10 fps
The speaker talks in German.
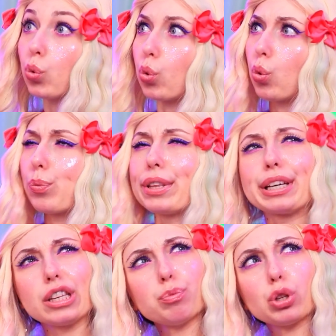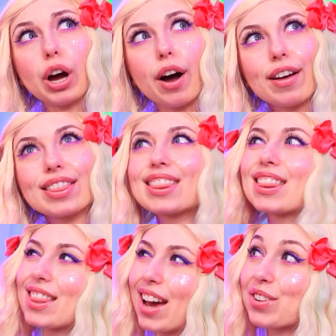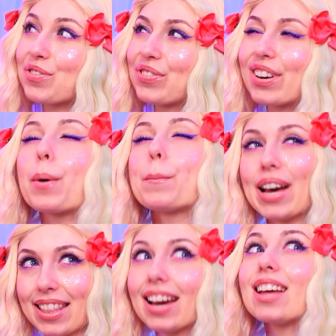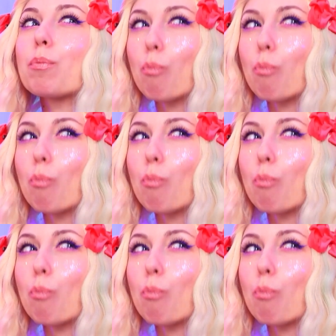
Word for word: Ich werde einen Wettbewerb ausschreiben, um das beste Kindermädchen für